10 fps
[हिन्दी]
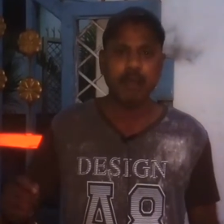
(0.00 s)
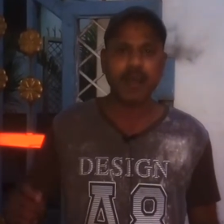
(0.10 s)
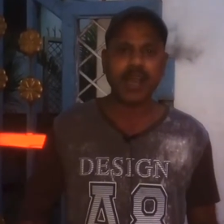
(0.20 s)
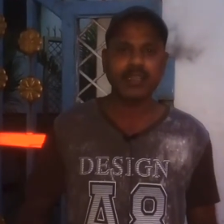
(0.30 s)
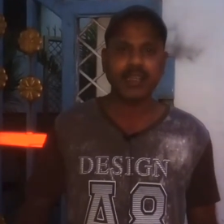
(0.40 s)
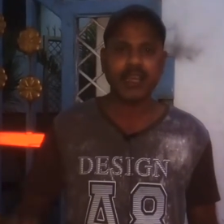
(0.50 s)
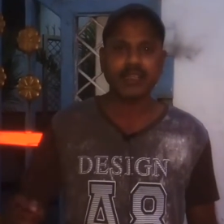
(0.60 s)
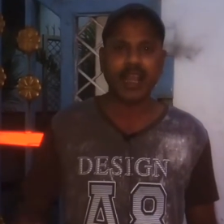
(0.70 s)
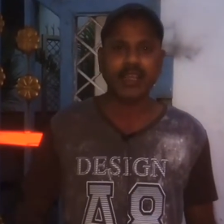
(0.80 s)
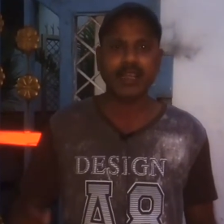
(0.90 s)
मैं आज तक
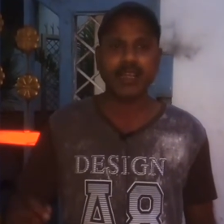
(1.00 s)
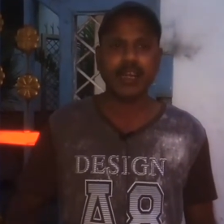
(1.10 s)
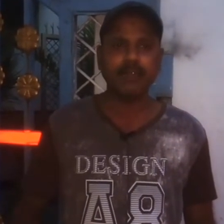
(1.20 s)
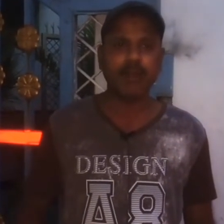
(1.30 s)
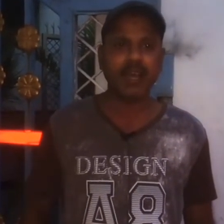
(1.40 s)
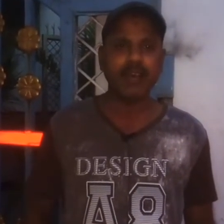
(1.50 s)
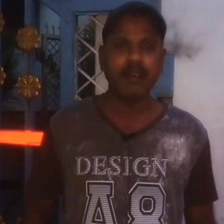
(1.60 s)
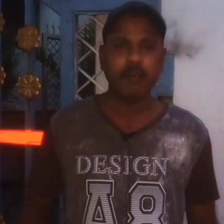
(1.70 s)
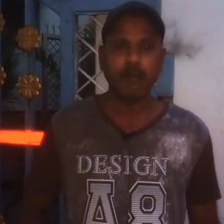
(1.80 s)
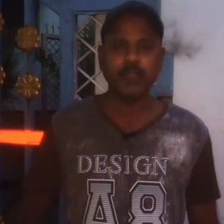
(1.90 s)
एक साइकिल नहीं खरीद पाया
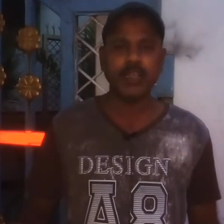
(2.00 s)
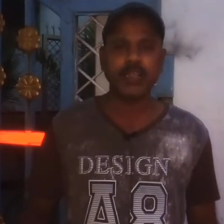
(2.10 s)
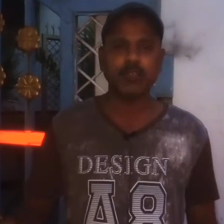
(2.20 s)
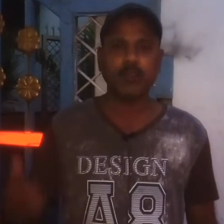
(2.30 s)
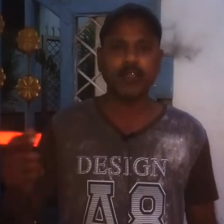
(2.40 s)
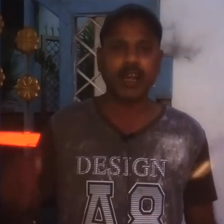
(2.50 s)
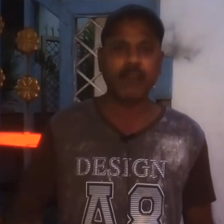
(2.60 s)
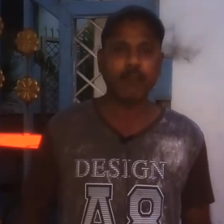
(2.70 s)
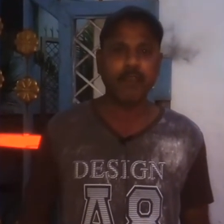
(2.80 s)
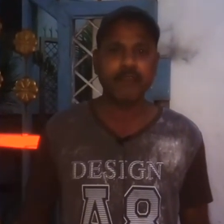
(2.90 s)
वो देश के चौकीदार
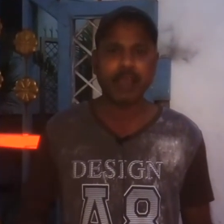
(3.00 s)
है वो